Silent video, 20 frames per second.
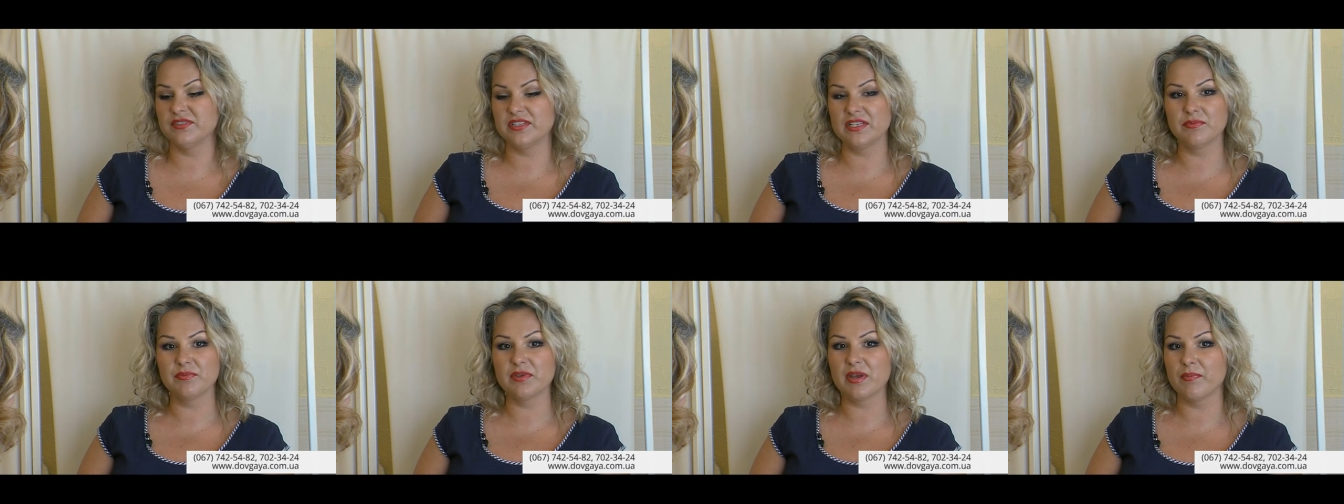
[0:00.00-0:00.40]

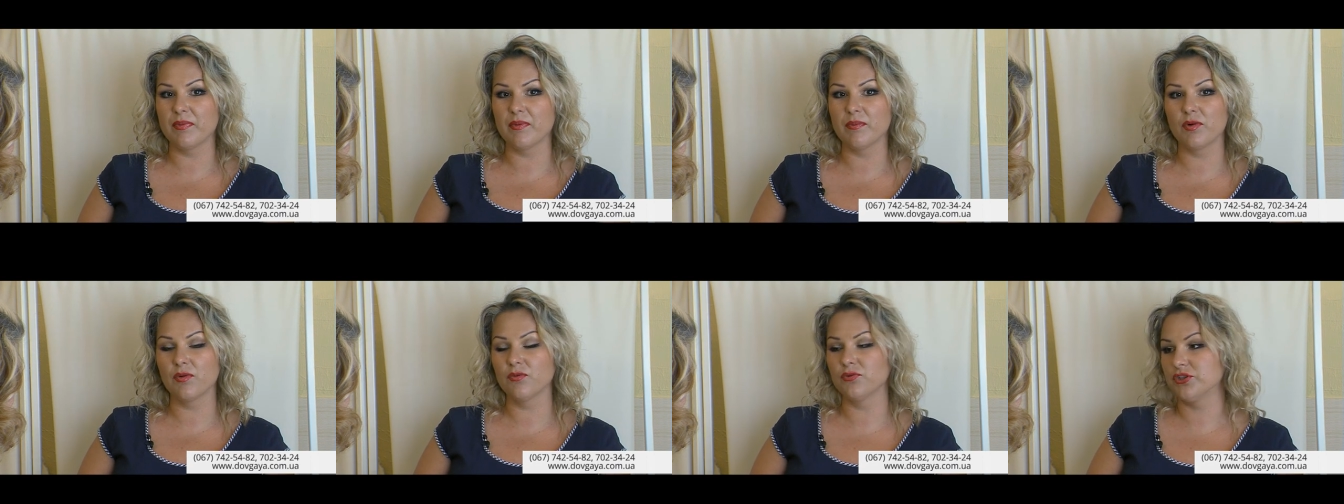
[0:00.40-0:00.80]
всем я
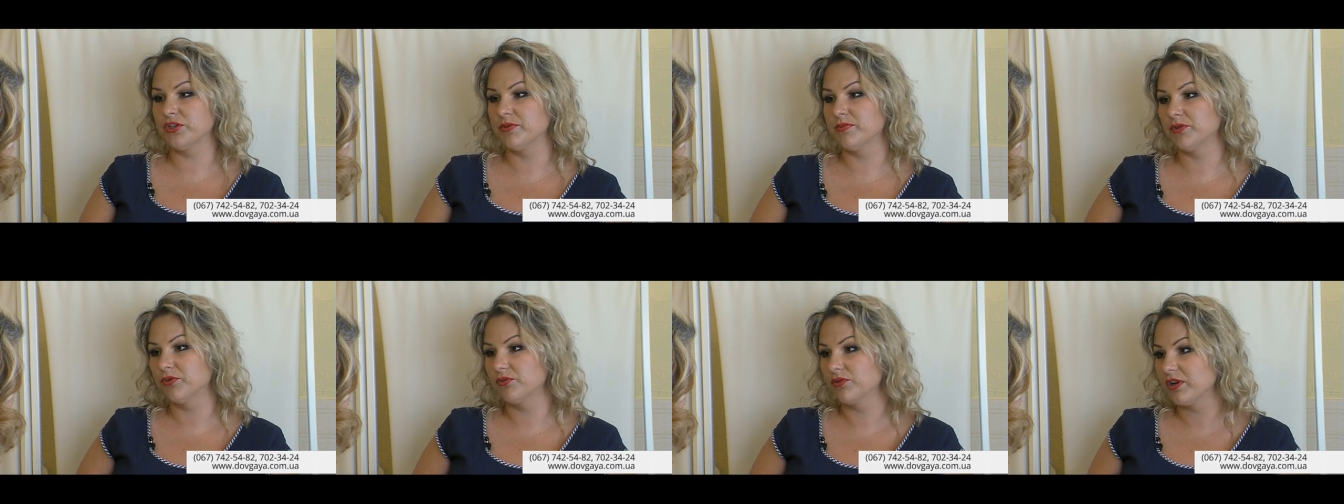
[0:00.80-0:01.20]
помогу помогу,
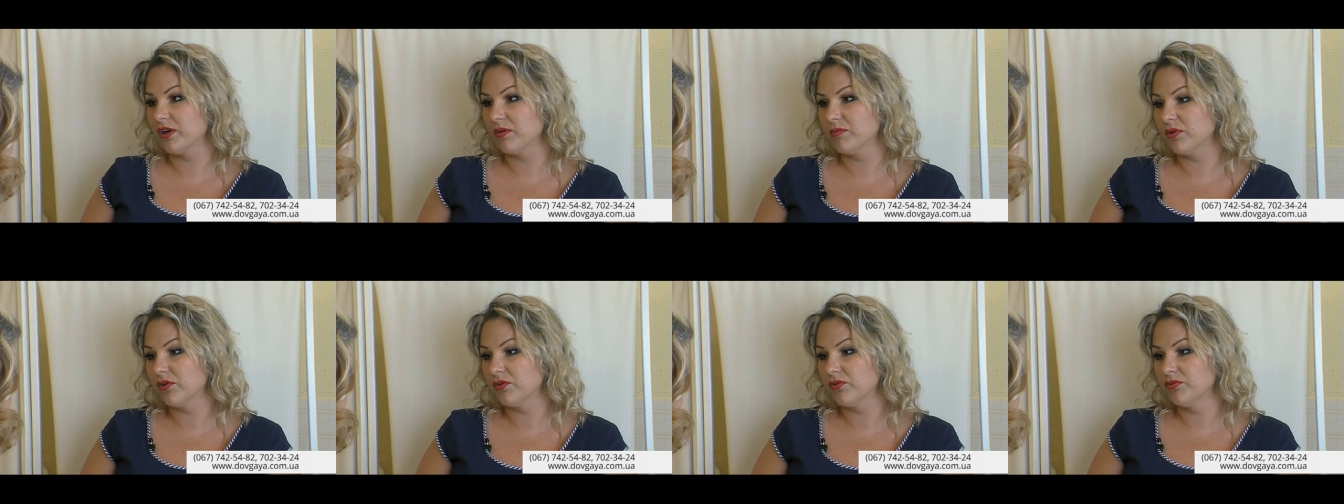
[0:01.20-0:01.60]
чем я
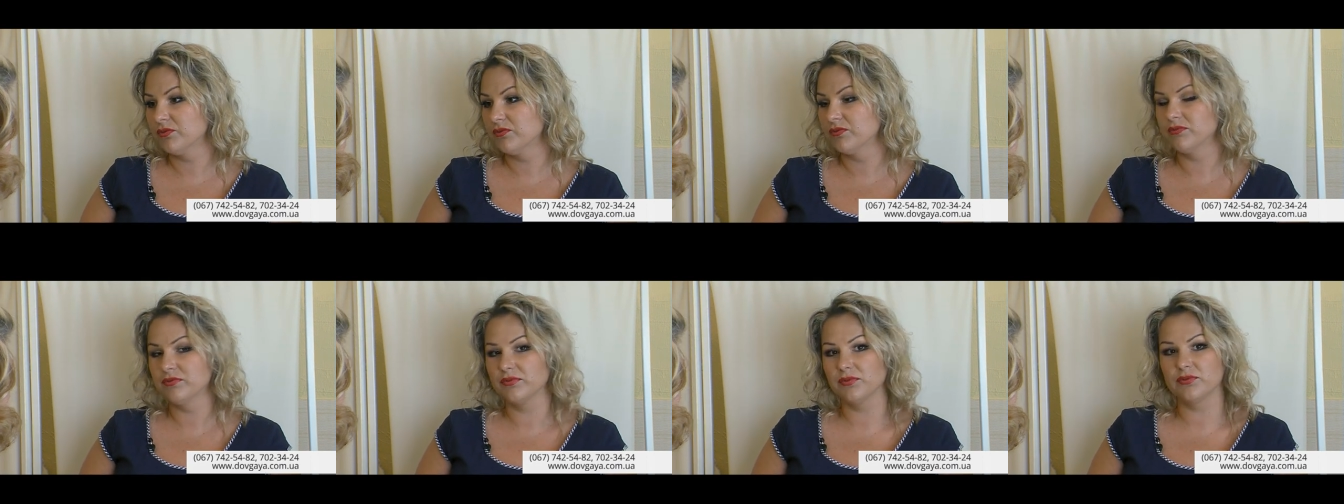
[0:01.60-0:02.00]
только
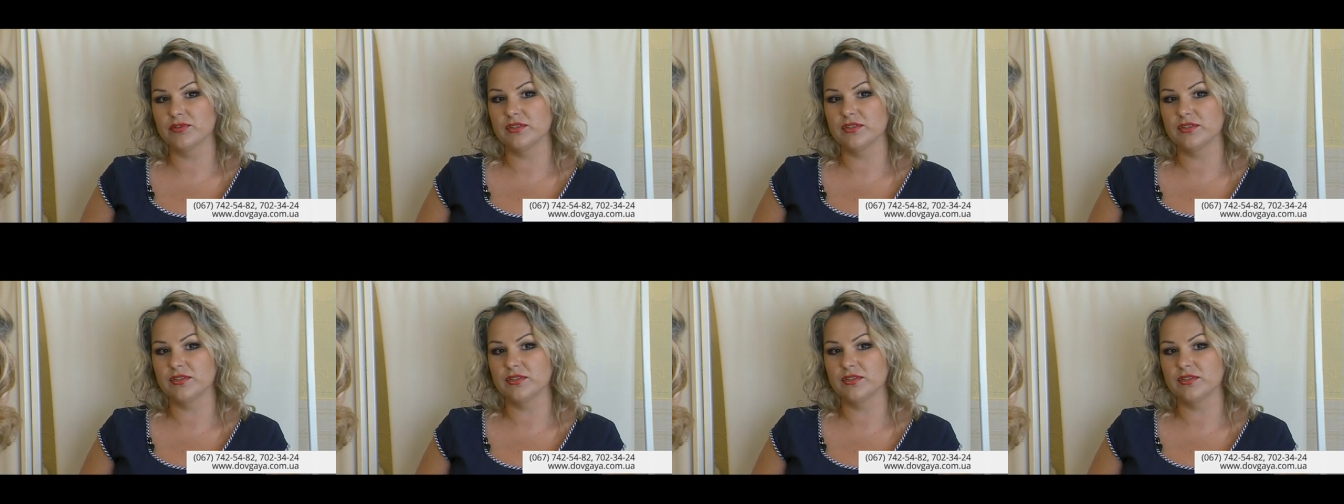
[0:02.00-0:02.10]
могу.